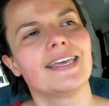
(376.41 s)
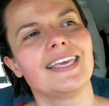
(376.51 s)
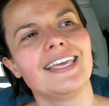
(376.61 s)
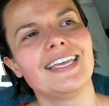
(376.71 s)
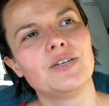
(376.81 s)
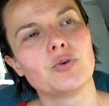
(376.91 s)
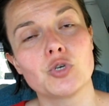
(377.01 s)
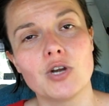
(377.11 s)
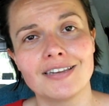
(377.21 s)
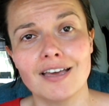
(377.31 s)
Et donc
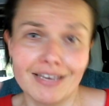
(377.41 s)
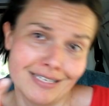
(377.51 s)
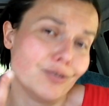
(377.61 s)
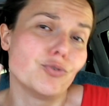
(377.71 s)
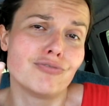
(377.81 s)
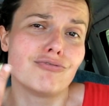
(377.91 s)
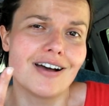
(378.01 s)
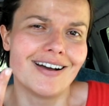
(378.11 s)
je l'ai traversée deux fois,